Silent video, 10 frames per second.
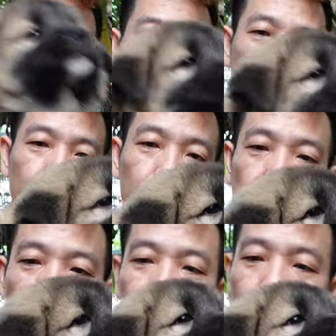con
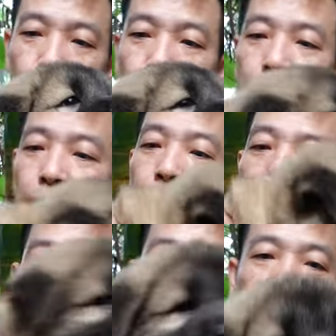này là con ờ,
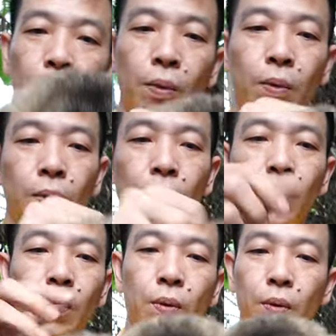lông ờ,
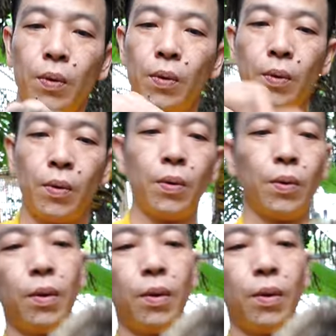xù hơn ở trong